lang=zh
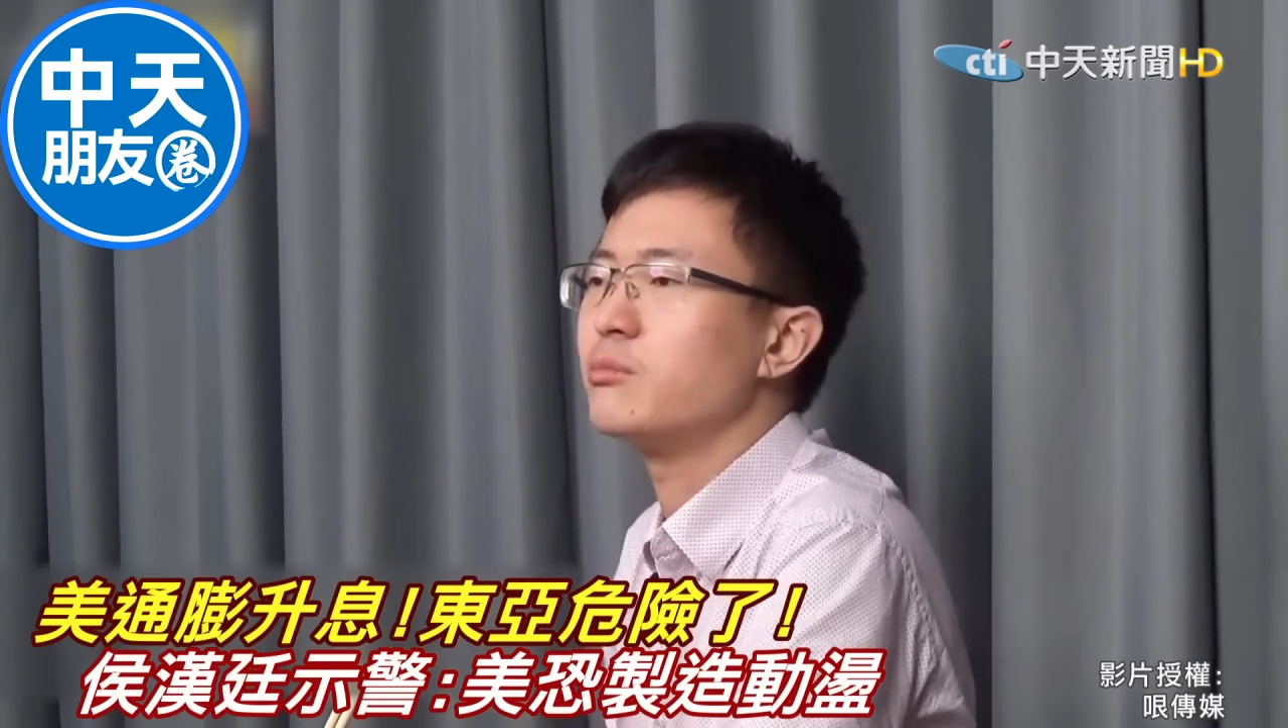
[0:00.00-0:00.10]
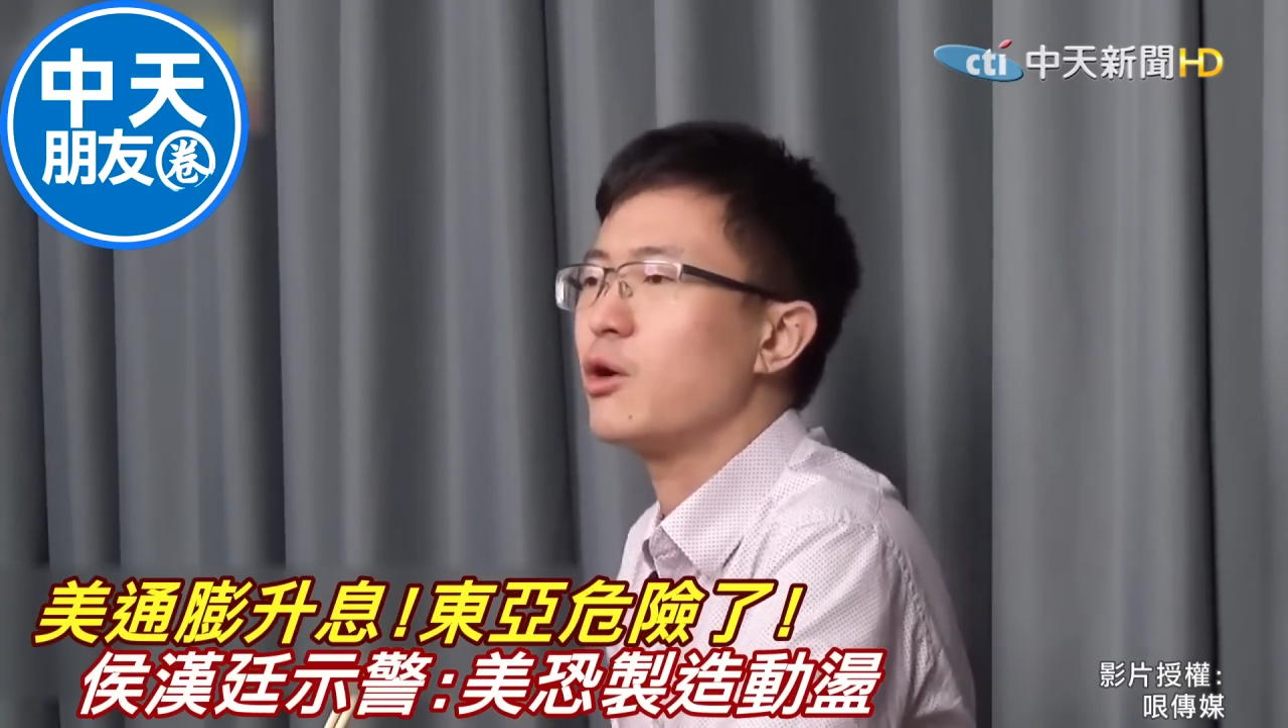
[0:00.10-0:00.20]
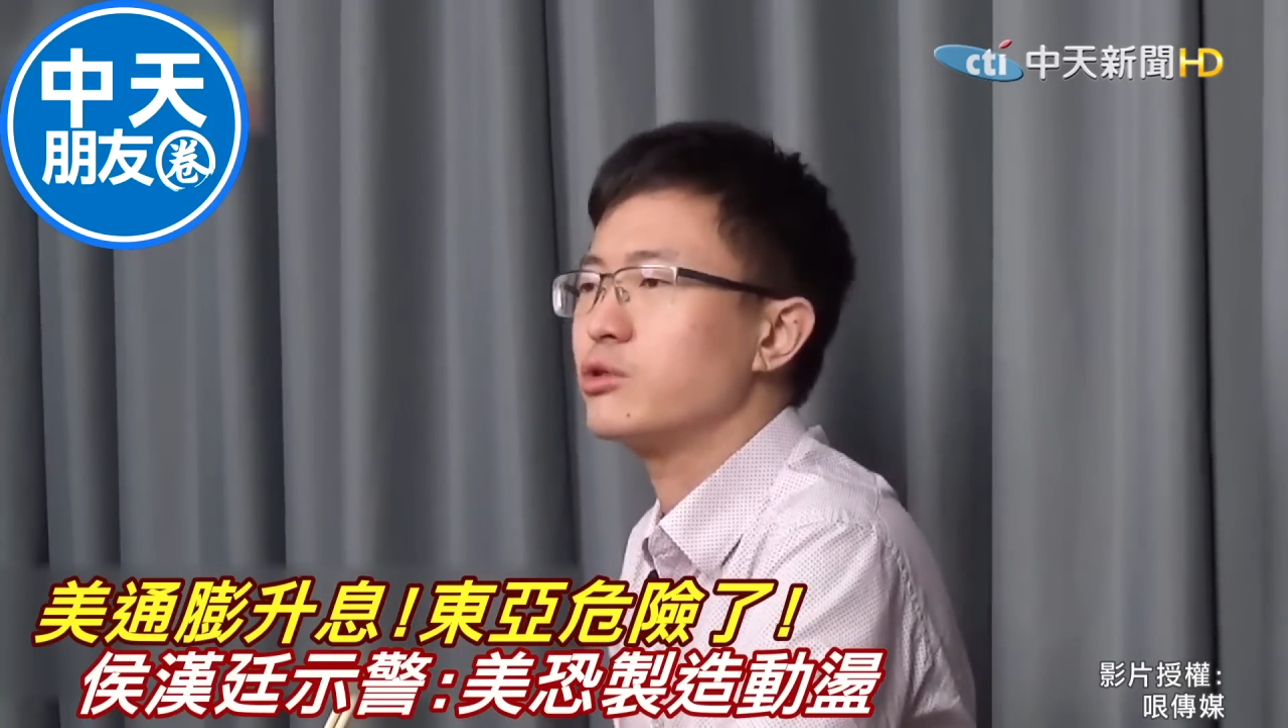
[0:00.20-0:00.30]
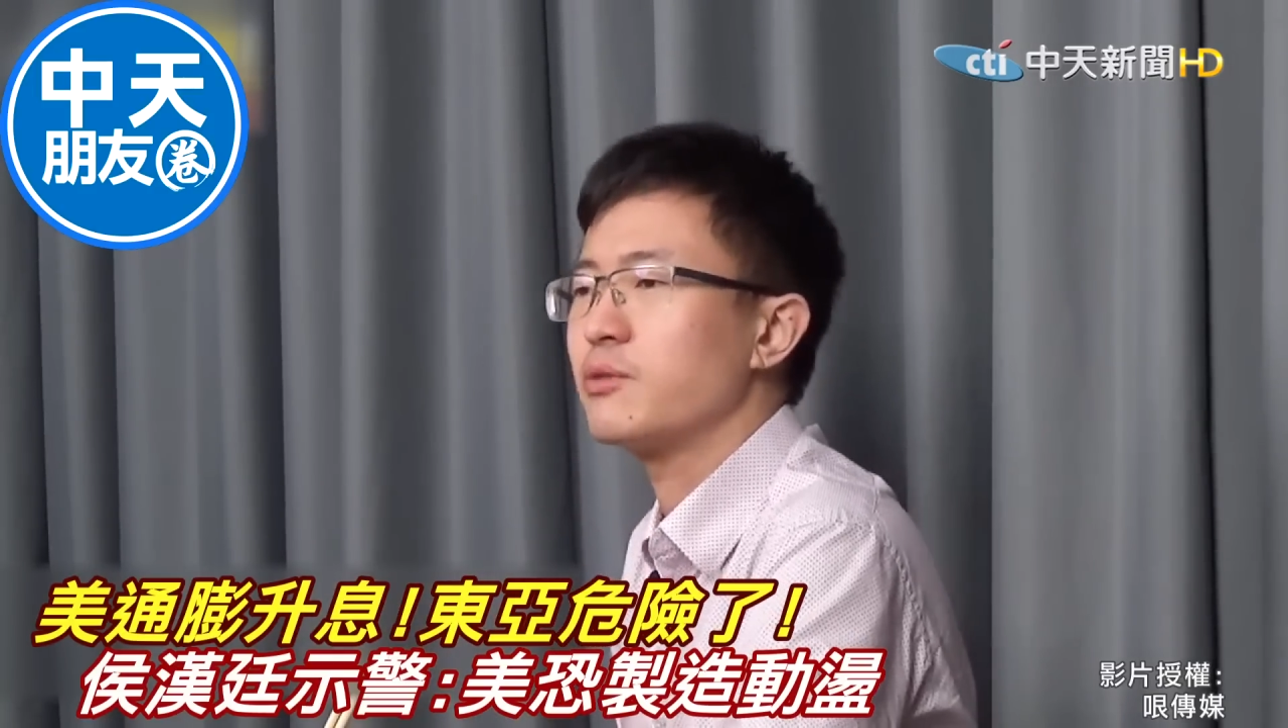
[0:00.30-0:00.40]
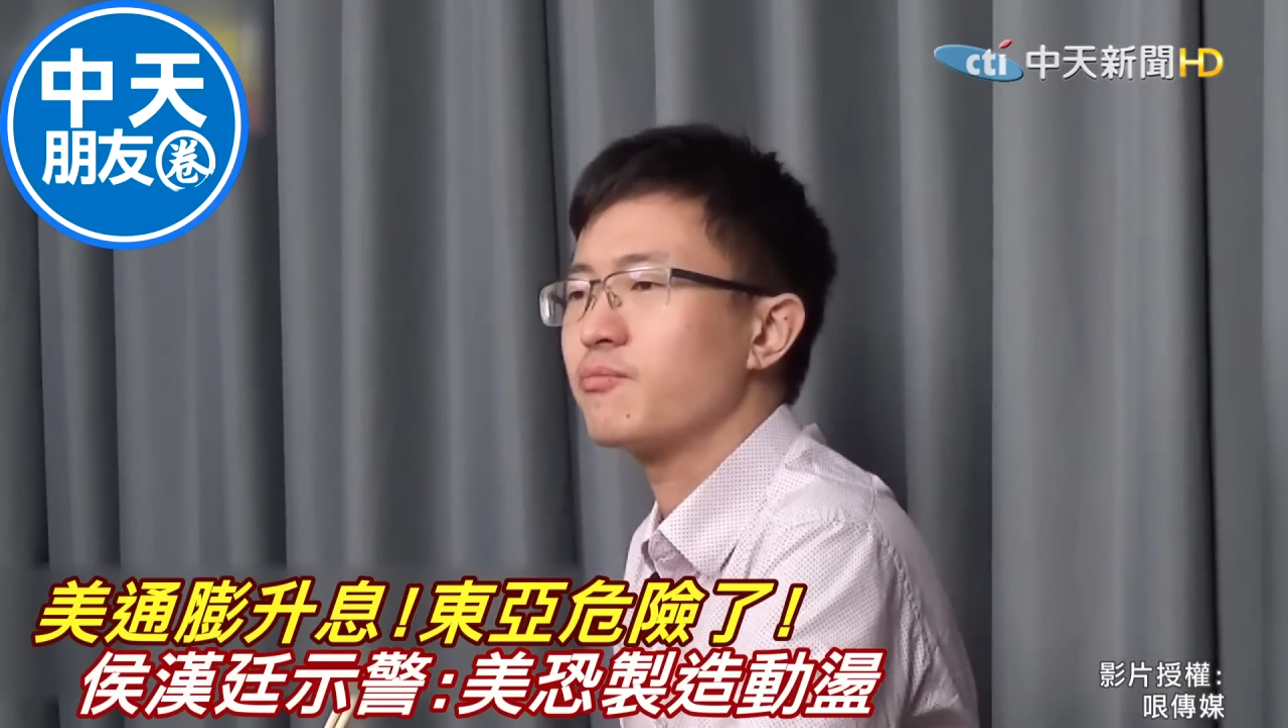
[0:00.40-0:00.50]
事
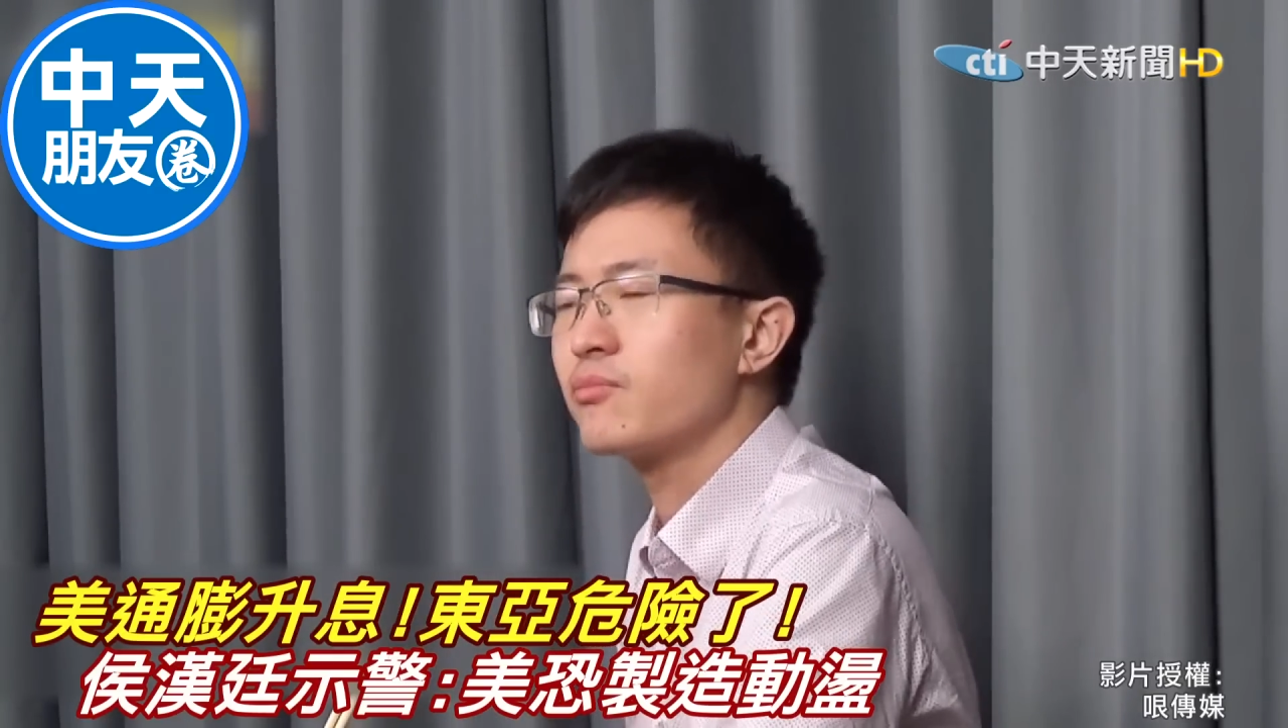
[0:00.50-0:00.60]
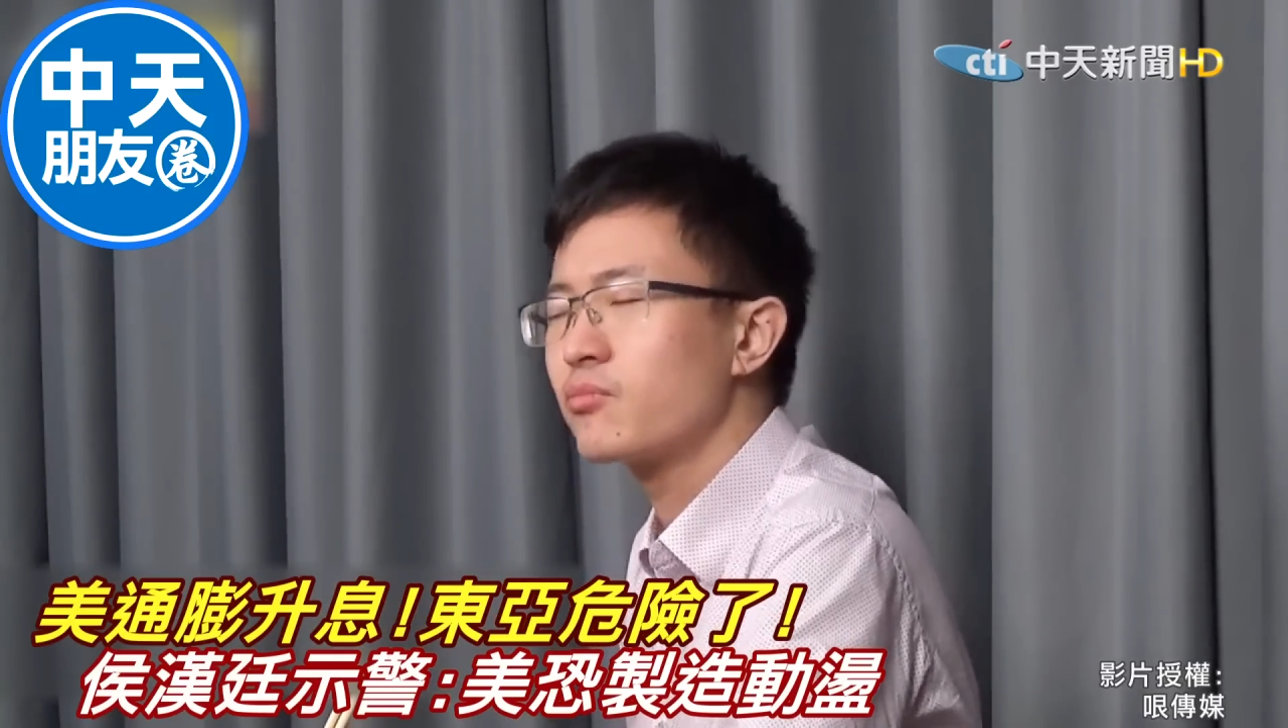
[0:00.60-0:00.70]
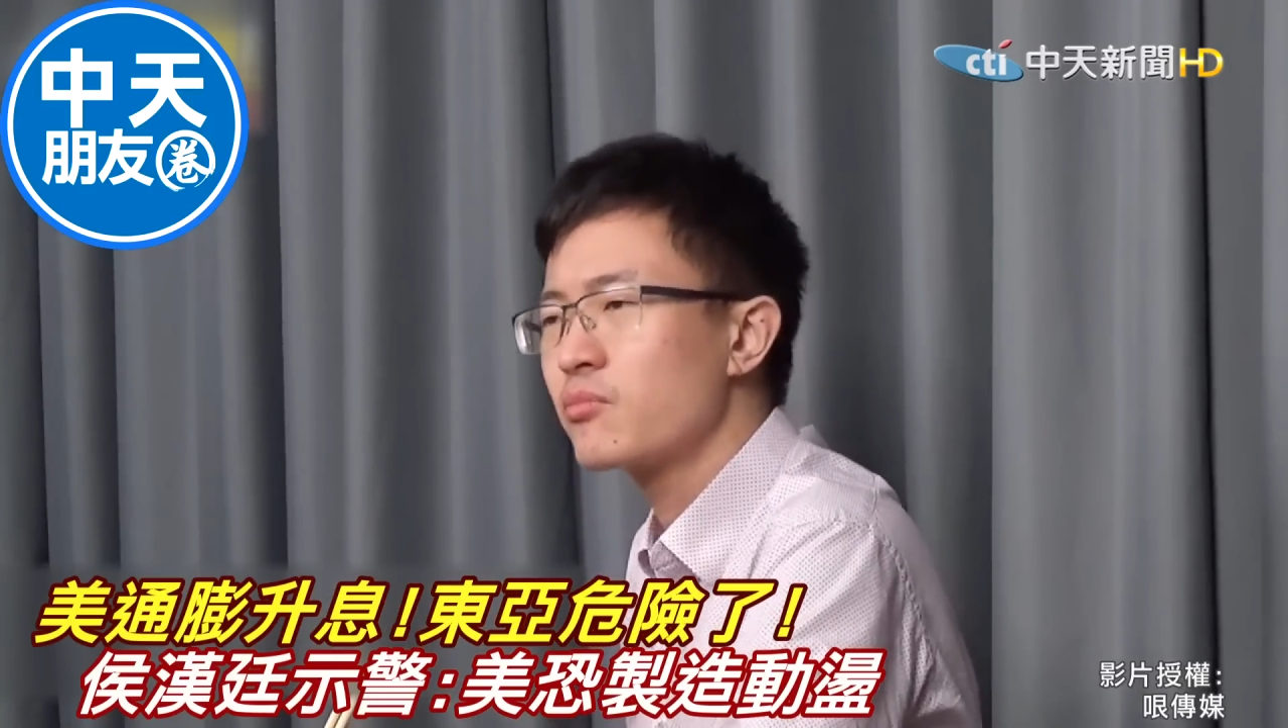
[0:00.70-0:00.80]
冒险。